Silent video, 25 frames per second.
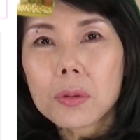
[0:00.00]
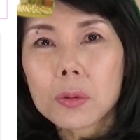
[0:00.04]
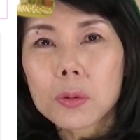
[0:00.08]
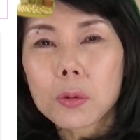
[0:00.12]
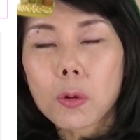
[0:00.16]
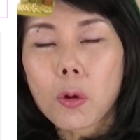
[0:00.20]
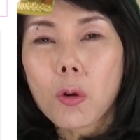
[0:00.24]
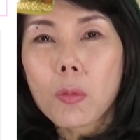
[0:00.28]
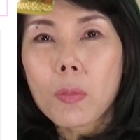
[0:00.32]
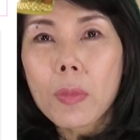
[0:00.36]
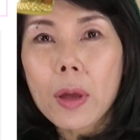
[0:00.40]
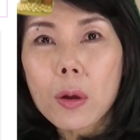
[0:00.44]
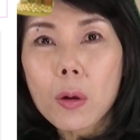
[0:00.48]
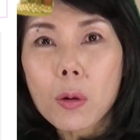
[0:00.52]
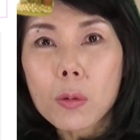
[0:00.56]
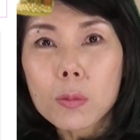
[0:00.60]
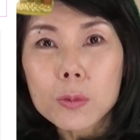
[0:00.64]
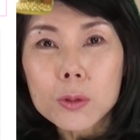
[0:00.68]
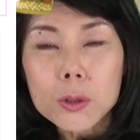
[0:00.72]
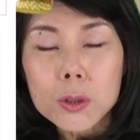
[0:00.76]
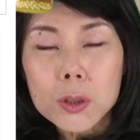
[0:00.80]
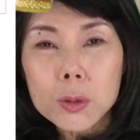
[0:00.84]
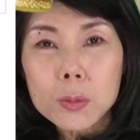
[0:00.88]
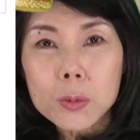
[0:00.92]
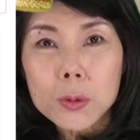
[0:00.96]
と同盟を
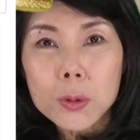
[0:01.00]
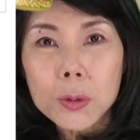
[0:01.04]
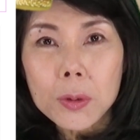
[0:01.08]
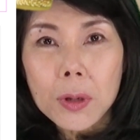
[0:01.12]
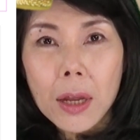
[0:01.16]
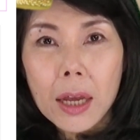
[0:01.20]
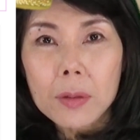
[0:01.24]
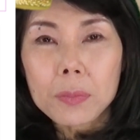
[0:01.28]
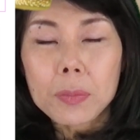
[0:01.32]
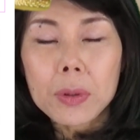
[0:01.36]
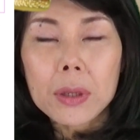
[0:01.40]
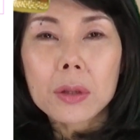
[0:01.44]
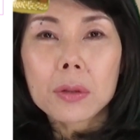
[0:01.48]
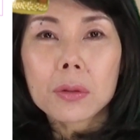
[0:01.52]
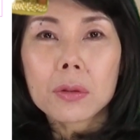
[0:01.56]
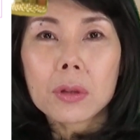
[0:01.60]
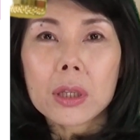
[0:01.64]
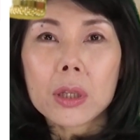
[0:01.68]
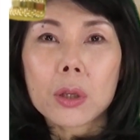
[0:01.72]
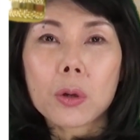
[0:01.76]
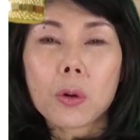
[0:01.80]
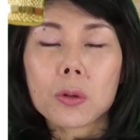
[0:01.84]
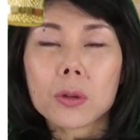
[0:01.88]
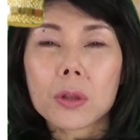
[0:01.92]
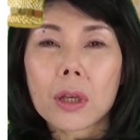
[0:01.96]
結ぶぐらいびっく
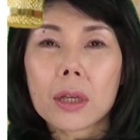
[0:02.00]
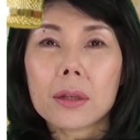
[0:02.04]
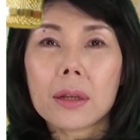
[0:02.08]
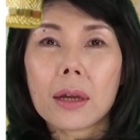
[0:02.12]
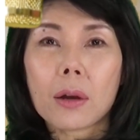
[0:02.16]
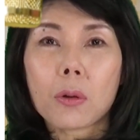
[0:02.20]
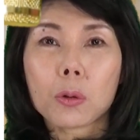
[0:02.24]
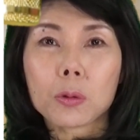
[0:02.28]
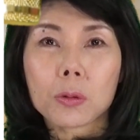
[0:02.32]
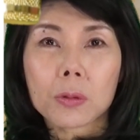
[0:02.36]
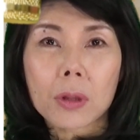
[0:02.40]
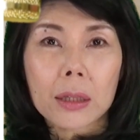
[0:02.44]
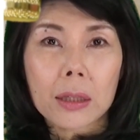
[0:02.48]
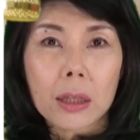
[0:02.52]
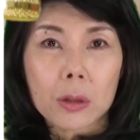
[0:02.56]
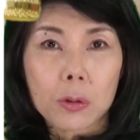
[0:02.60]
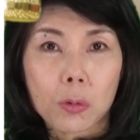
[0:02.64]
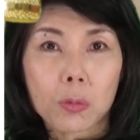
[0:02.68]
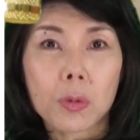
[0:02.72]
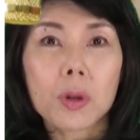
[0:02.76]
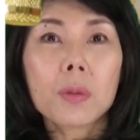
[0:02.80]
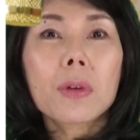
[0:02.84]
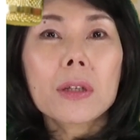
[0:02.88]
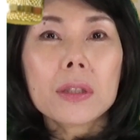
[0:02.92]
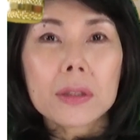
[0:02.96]
り仰天なことだった
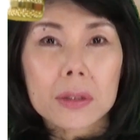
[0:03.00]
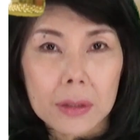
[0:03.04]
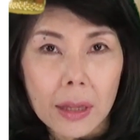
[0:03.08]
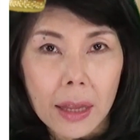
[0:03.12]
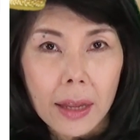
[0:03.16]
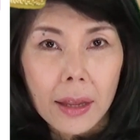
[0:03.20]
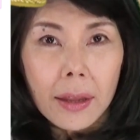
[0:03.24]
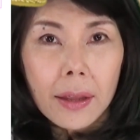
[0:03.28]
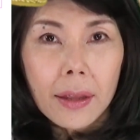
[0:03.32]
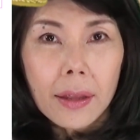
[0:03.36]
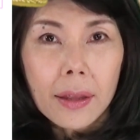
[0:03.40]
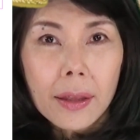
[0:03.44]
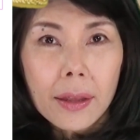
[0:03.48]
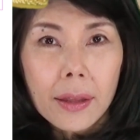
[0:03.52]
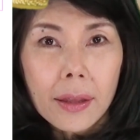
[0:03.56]
と思いますね